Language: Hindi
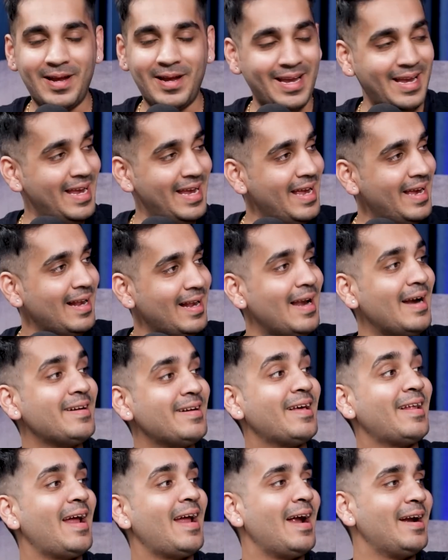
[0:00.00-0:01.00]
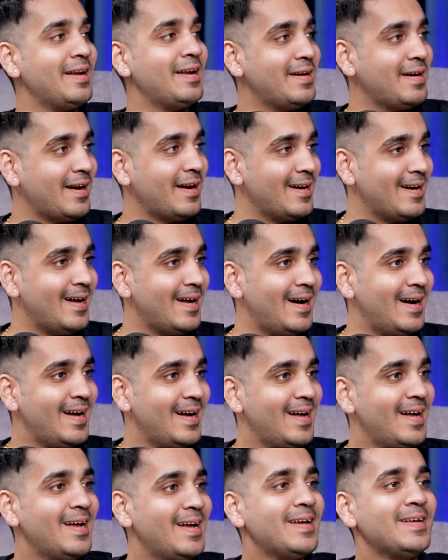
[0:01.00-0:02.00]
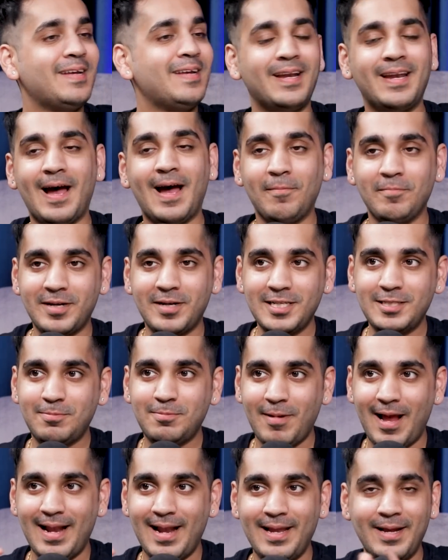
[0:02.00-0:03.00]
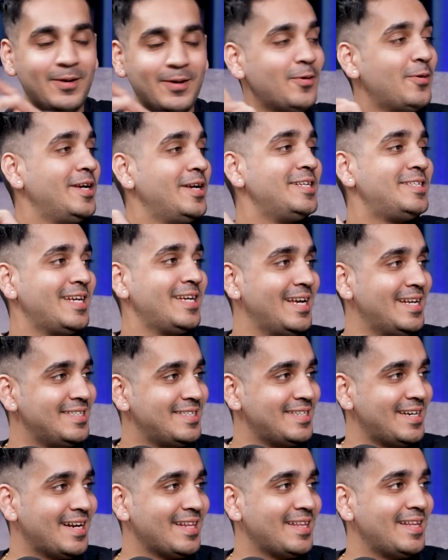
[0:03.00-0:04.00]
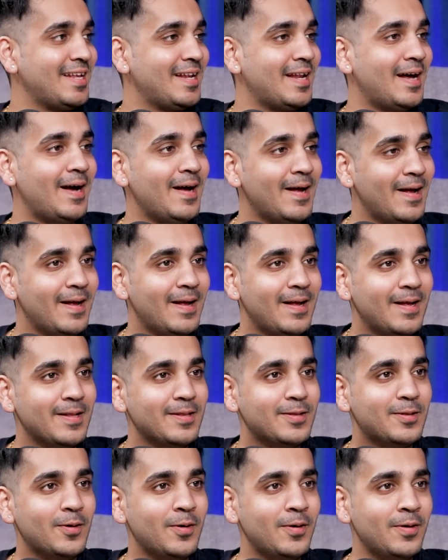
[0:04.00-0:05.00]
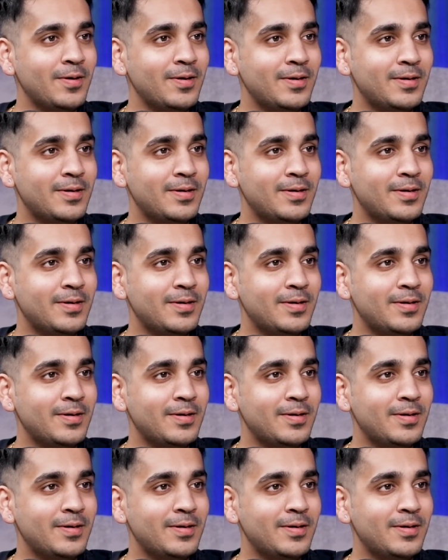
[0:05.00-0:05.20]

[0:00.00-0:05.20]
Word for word: में एक लेटर ऐड करना या नाम की स्पेलिंग को ही चेंज कर देना तो